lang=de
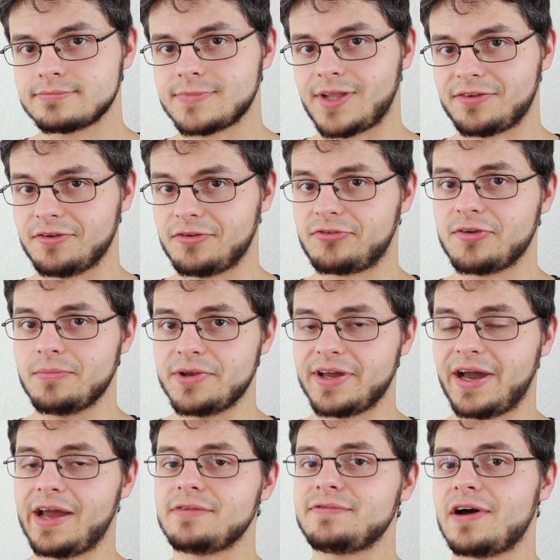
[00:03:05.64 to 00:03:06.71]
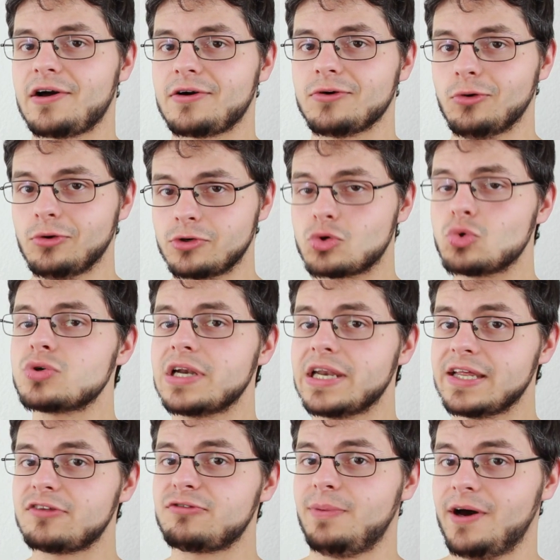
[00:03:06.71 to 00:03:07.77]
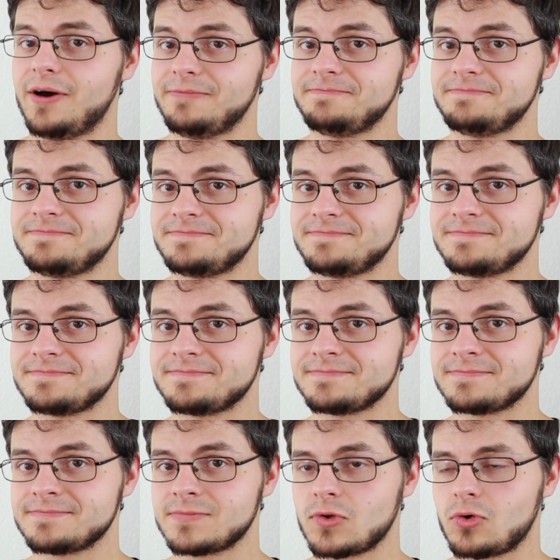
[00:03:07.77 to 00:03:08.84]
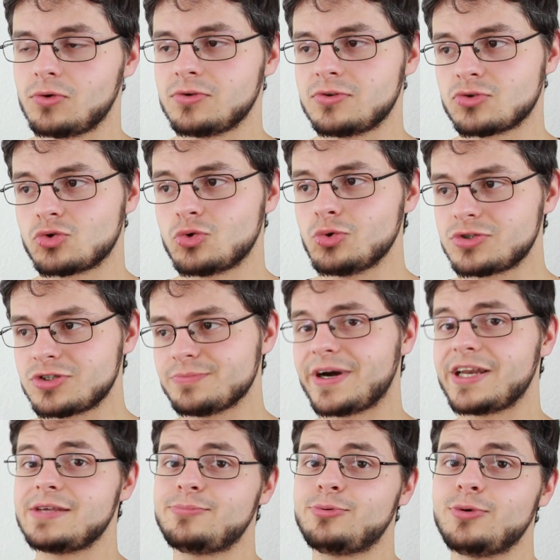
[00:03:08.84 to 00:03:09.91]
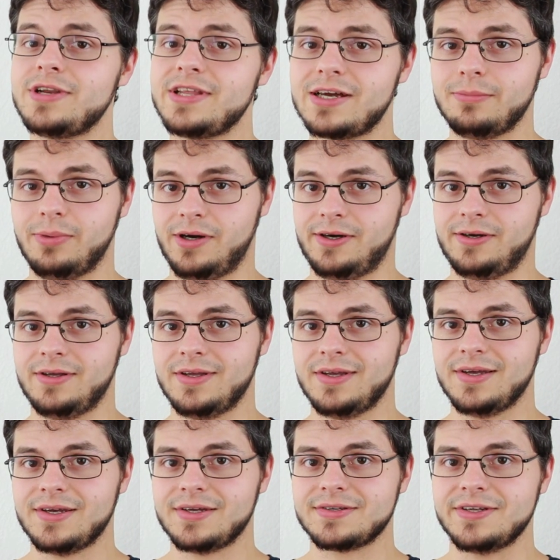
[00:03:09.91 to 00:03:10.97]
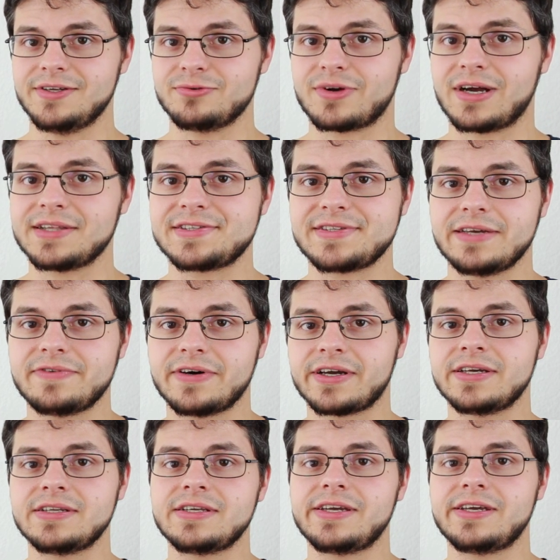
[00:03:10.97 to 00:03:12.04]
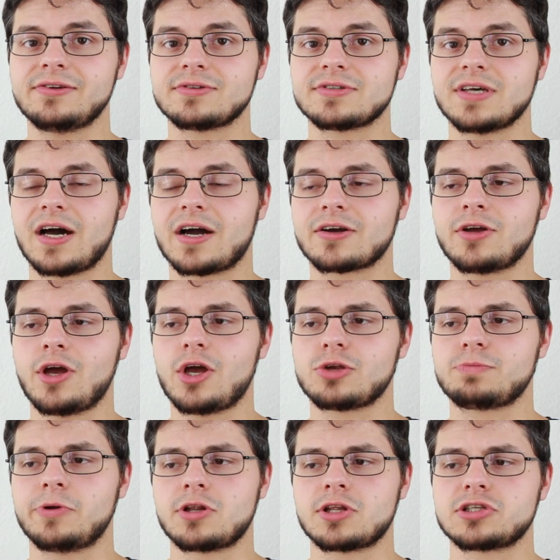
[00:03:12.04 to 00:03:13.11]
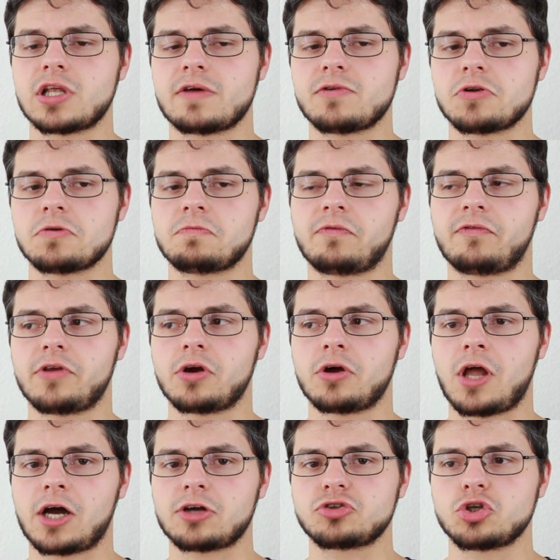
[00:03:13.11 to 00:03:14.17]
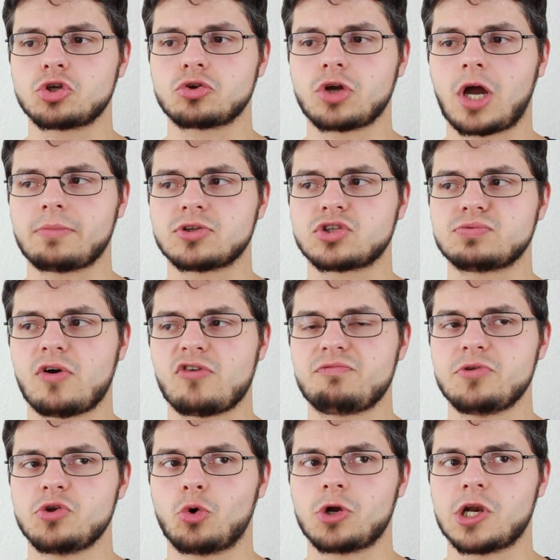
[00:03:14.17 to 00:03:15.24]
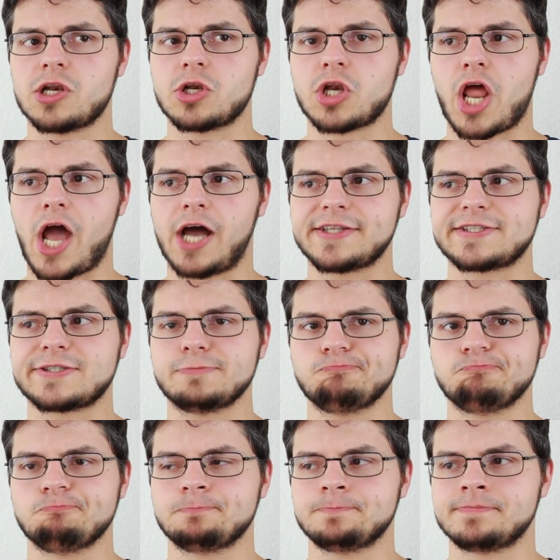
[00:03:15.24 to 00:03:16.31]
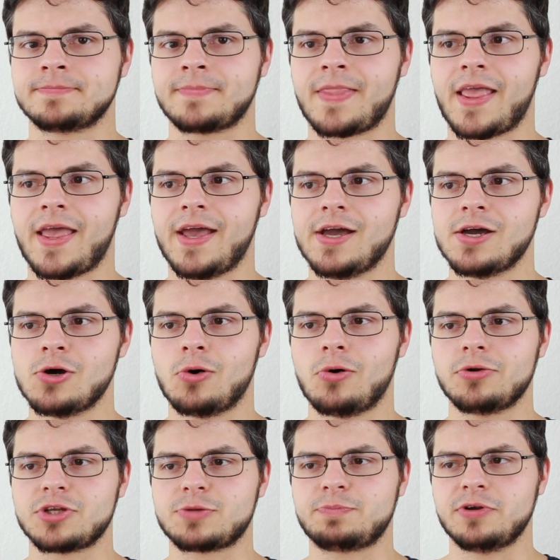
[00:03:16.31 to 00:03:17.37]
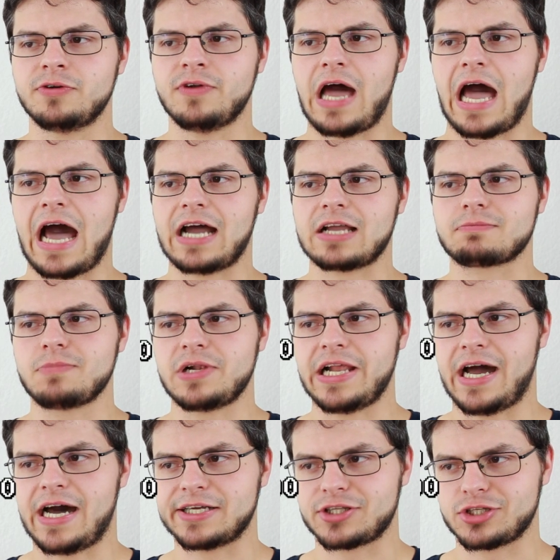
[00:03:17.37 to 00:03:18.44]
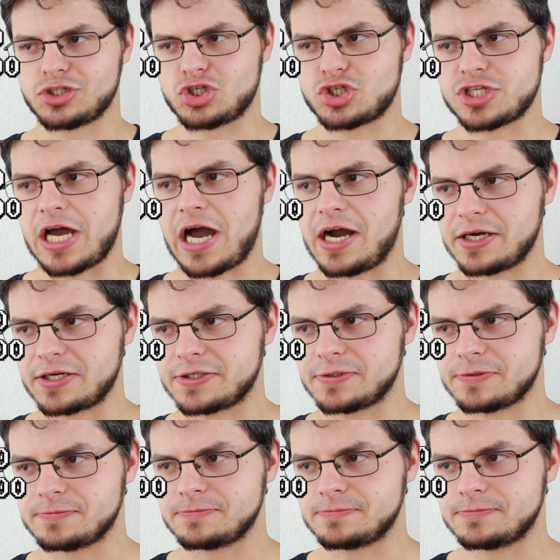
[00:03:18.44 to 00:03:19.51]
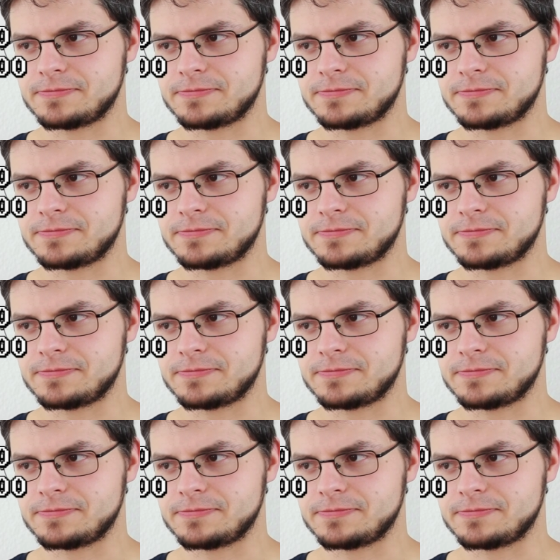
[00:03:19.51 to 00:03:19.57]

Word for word: Das ist ziemlich einfach und gut lesbar. Und gut manipulierbar. Denn du kannst einfach hingehen und sagen, hey, ich bin ins Level 84, ich habe 12 Millionen Herzen und ich bin 8 Milliarden stark.